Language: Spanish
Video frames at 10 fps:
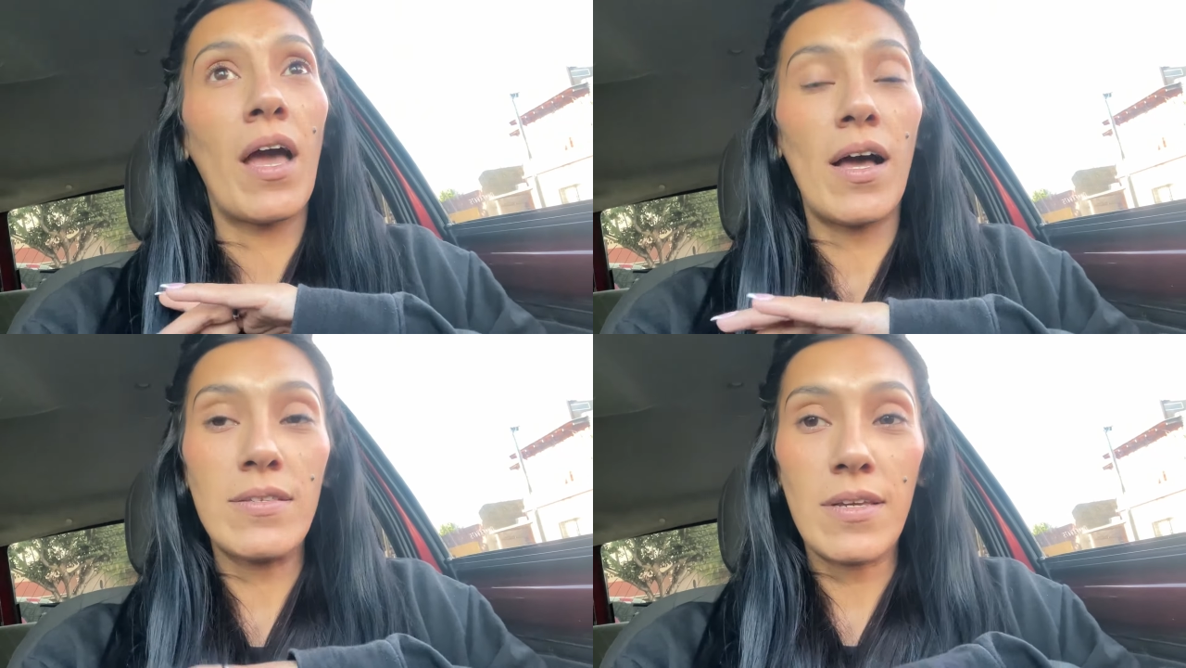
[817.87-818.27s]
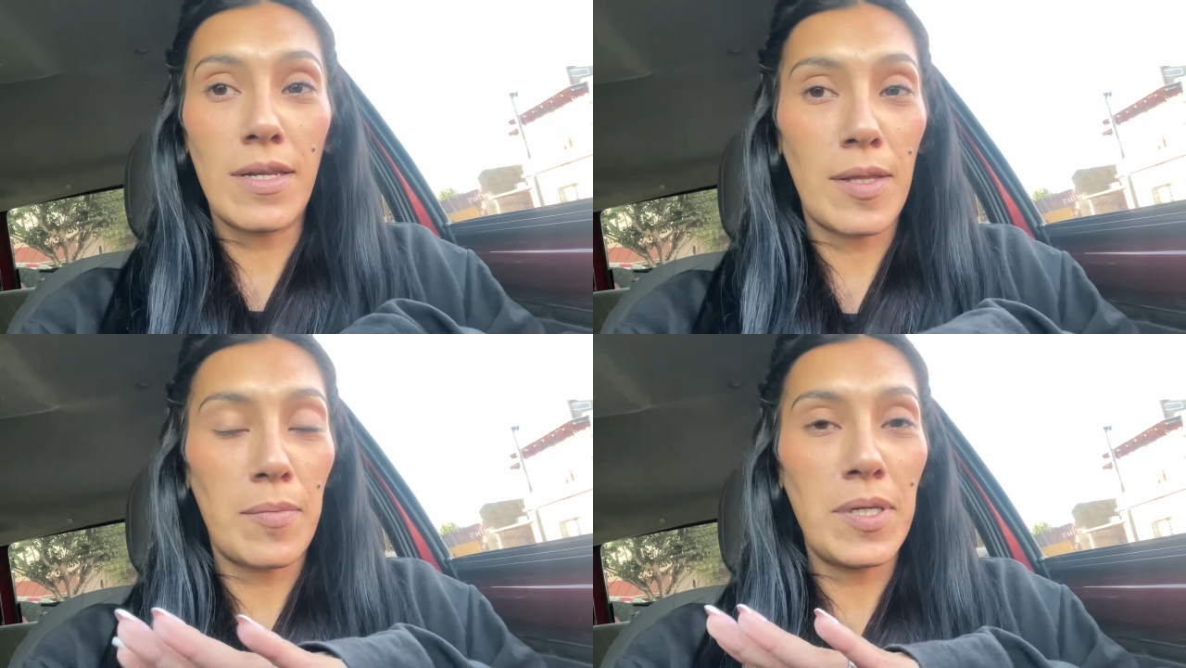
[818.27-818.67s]
Así que
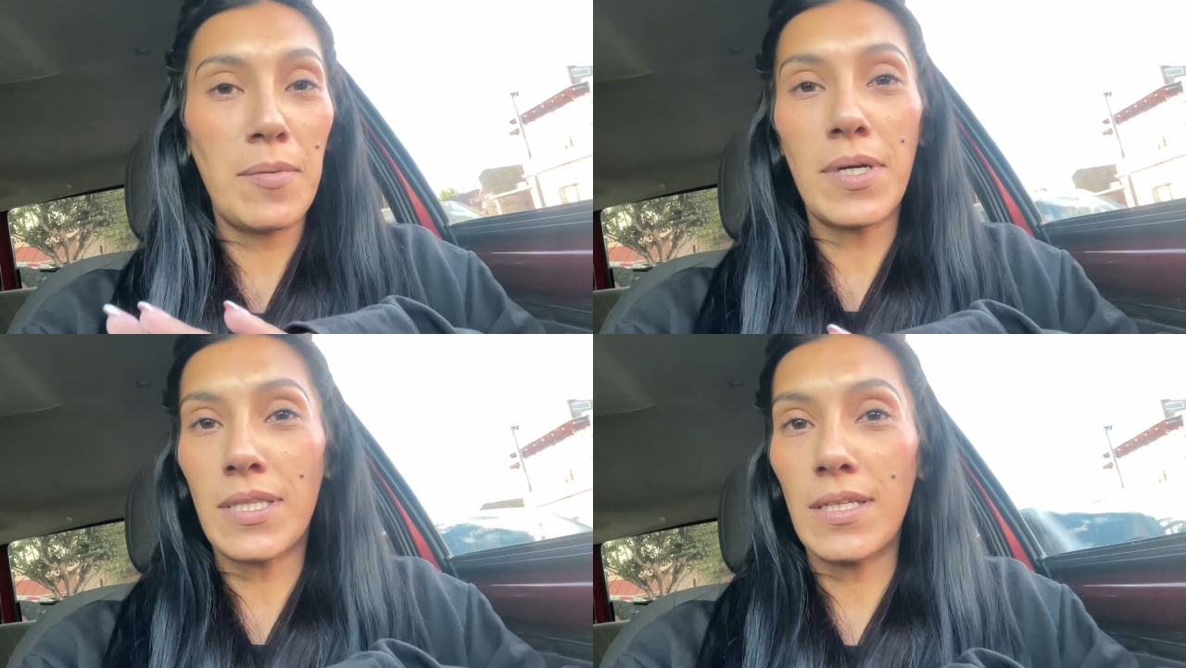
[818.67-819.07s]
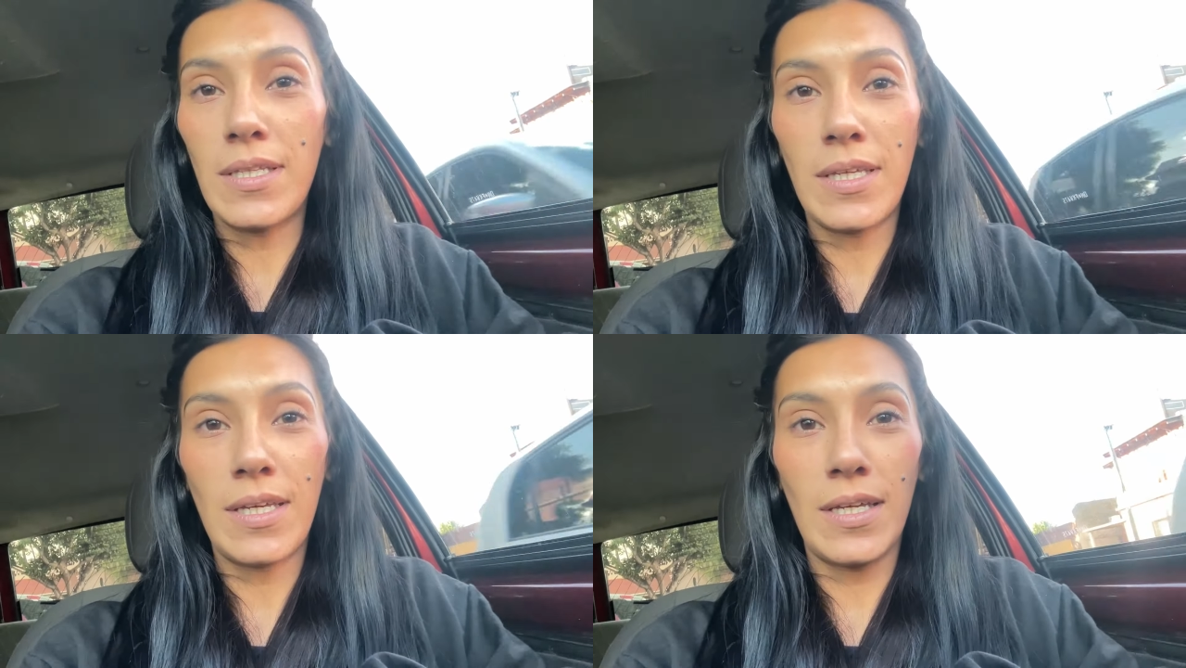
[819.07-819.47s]
nada, vine
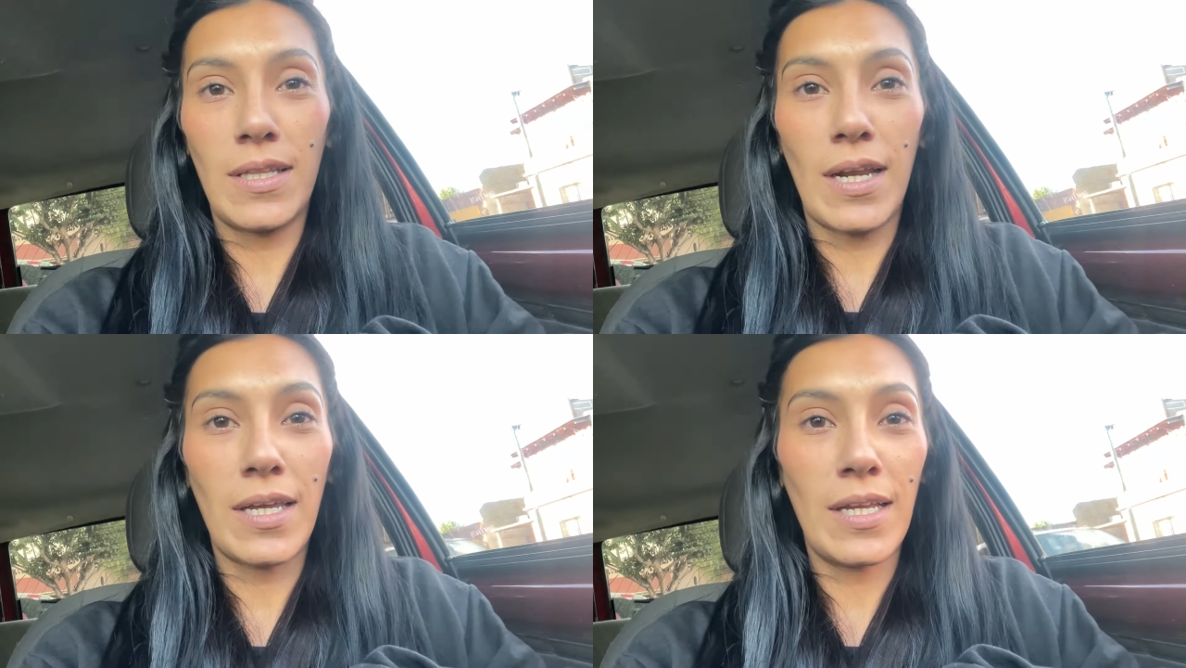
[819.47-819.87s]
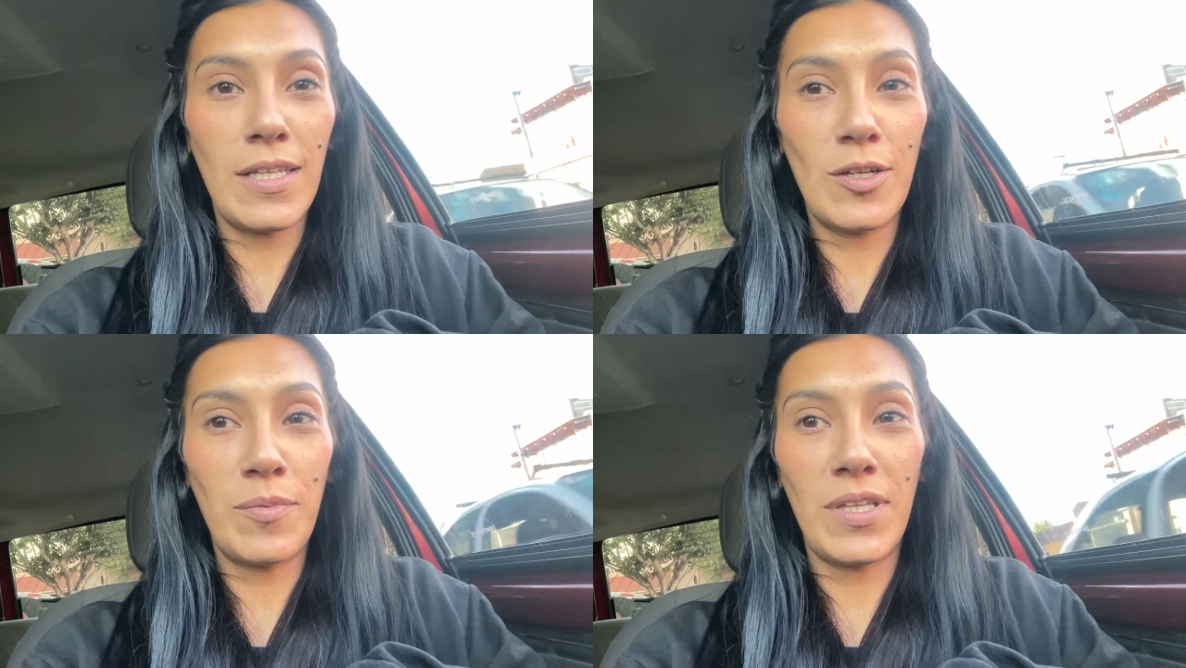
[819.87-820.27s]
bastante
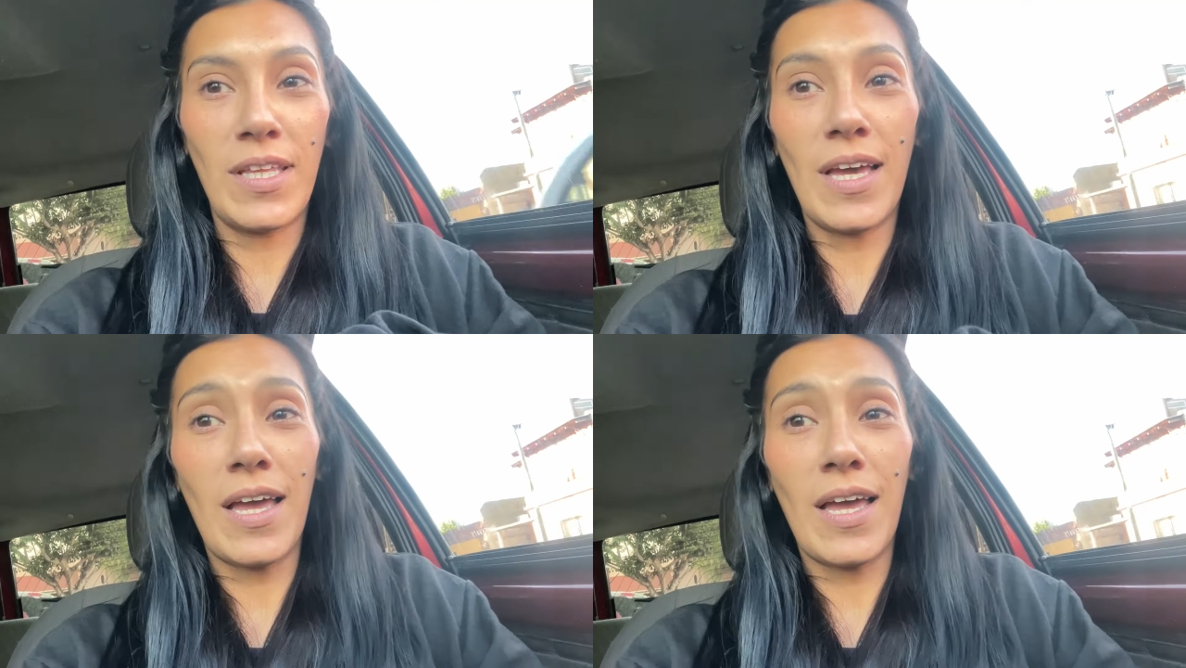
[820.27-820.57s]
tranquilito mi día.